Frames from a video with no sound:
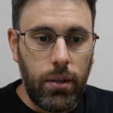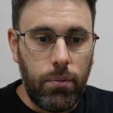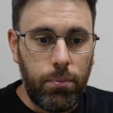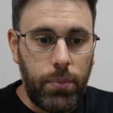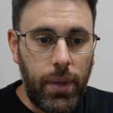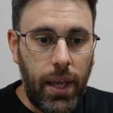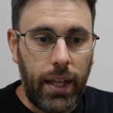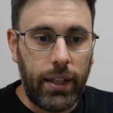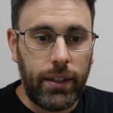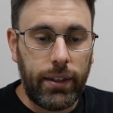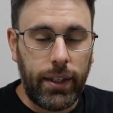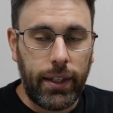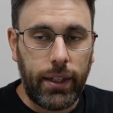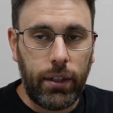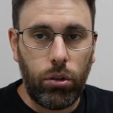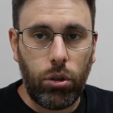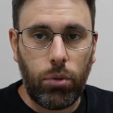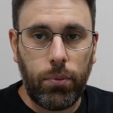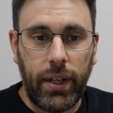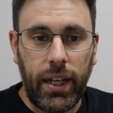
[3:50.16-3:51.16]
piante che
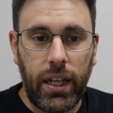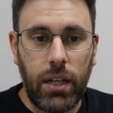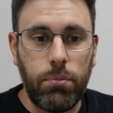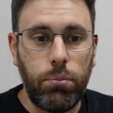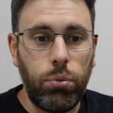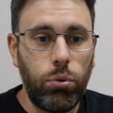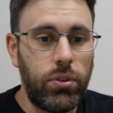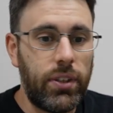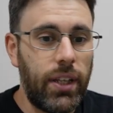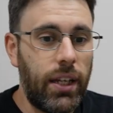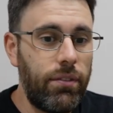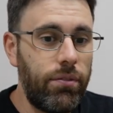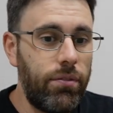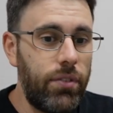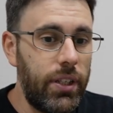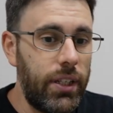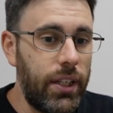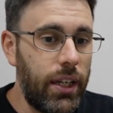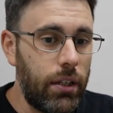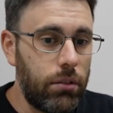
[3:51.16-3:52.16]
loro magari buttano
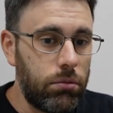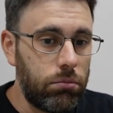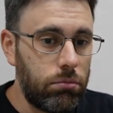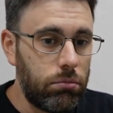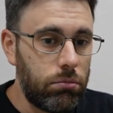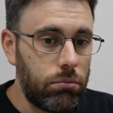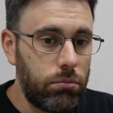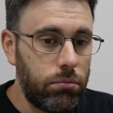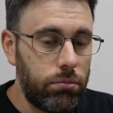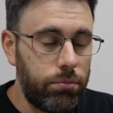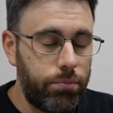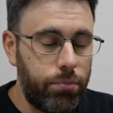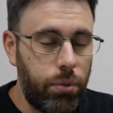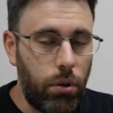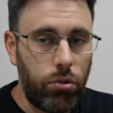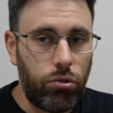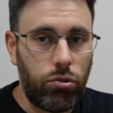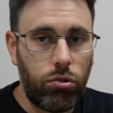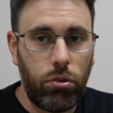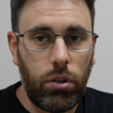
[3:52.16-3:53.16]
via
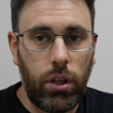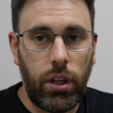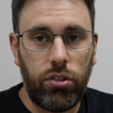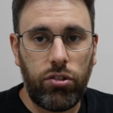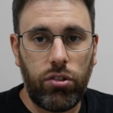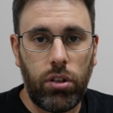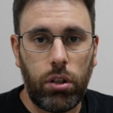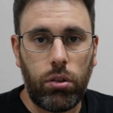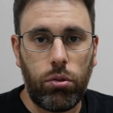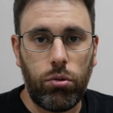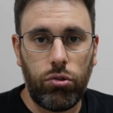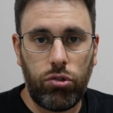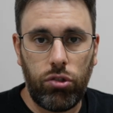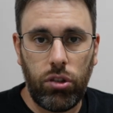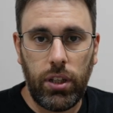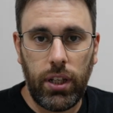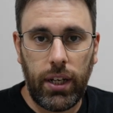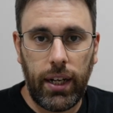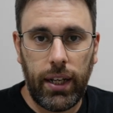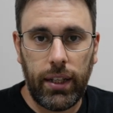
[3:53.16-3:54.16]
possono essere
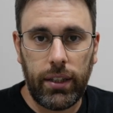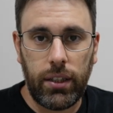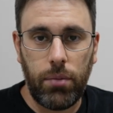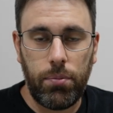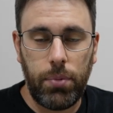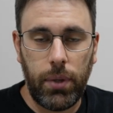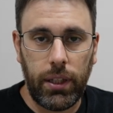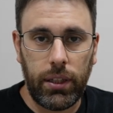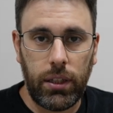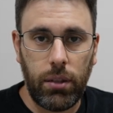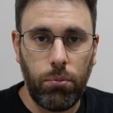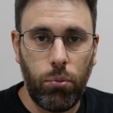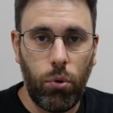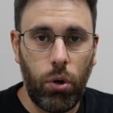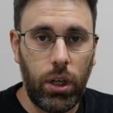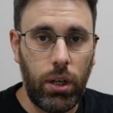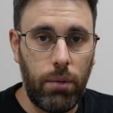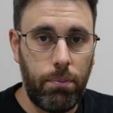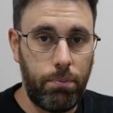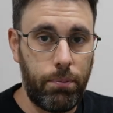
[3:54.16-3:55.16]
considerate piante
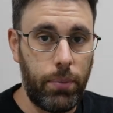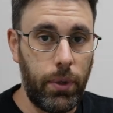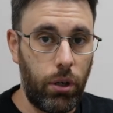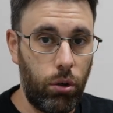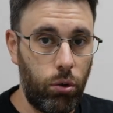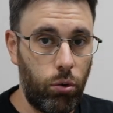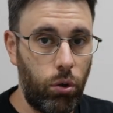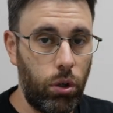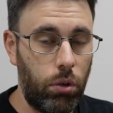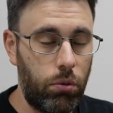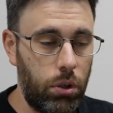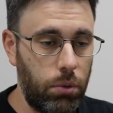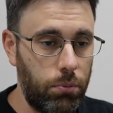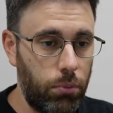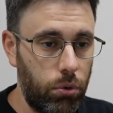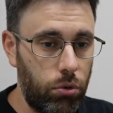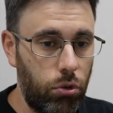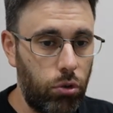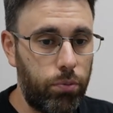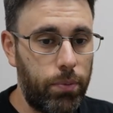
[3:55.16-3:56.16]
buone per noi. Quindi
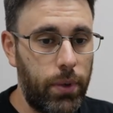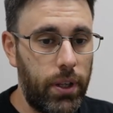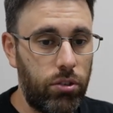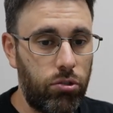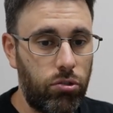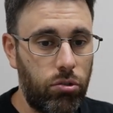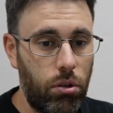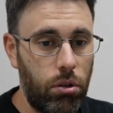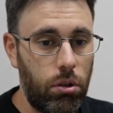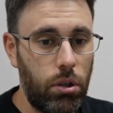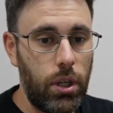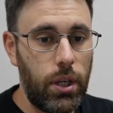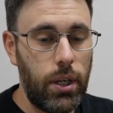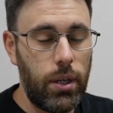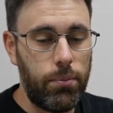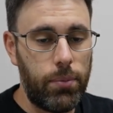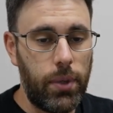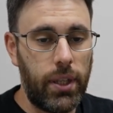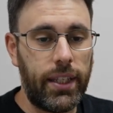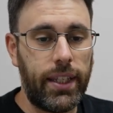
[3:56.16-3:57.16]
molto spesso
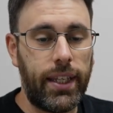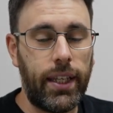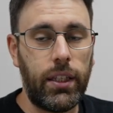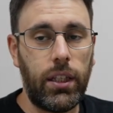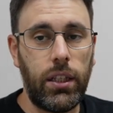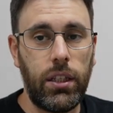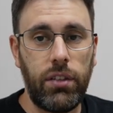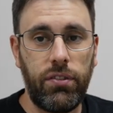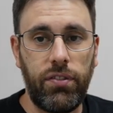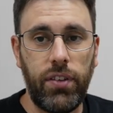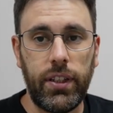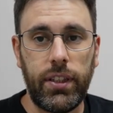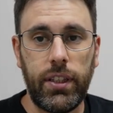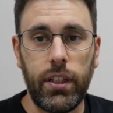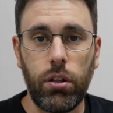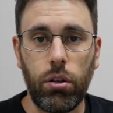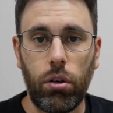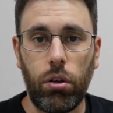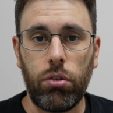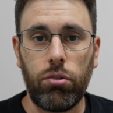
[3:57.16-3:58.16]
piante che hanno dei difetti
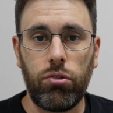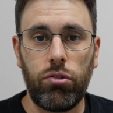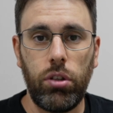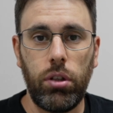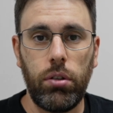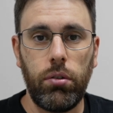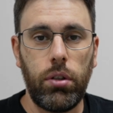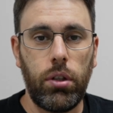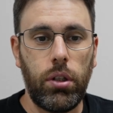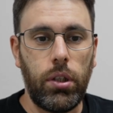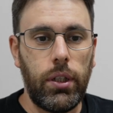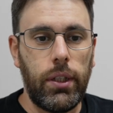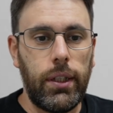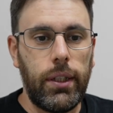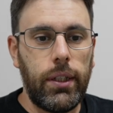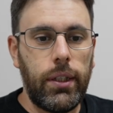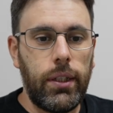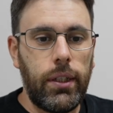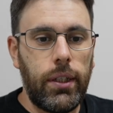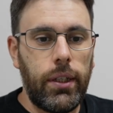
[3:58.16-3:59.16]
grossi
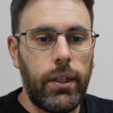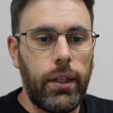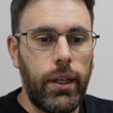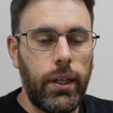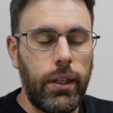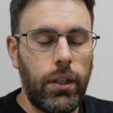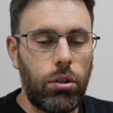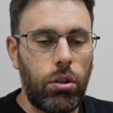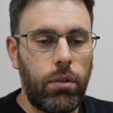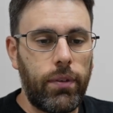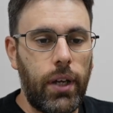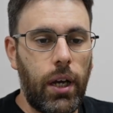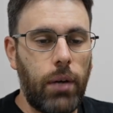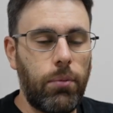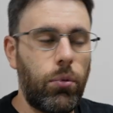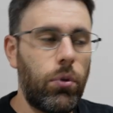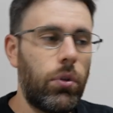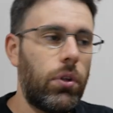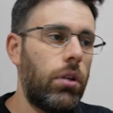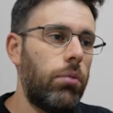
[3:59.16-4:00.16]
e le
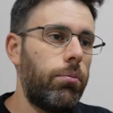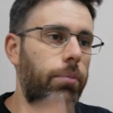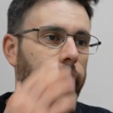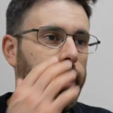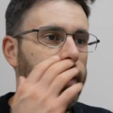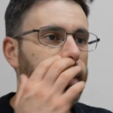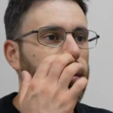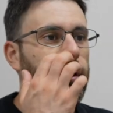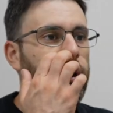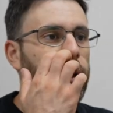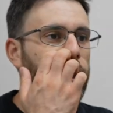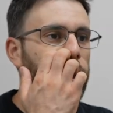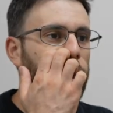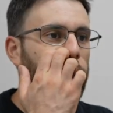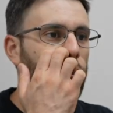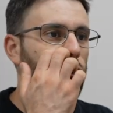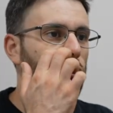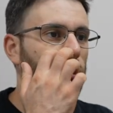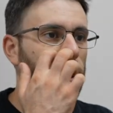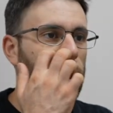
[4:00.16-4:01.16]
troviamo a un prezzo anche
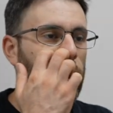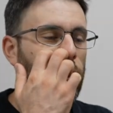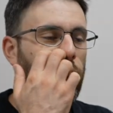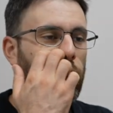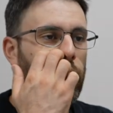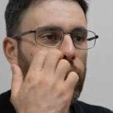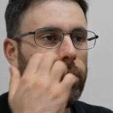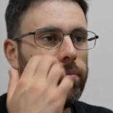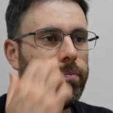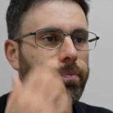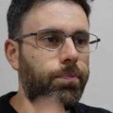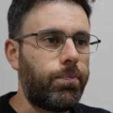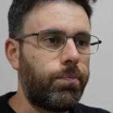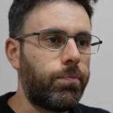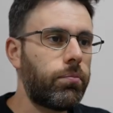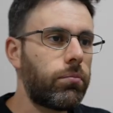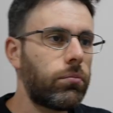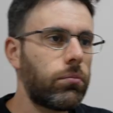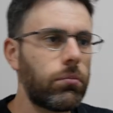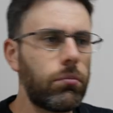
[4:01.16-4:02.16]
ragionevole.
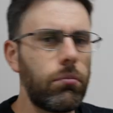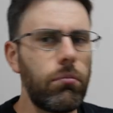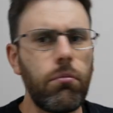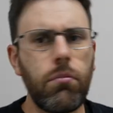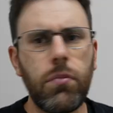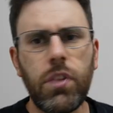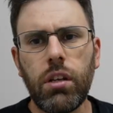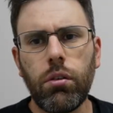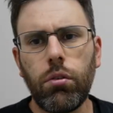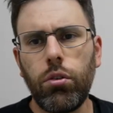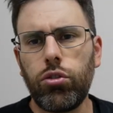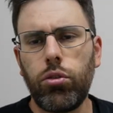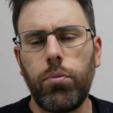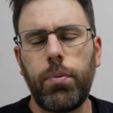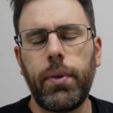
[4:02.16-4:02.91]
Questo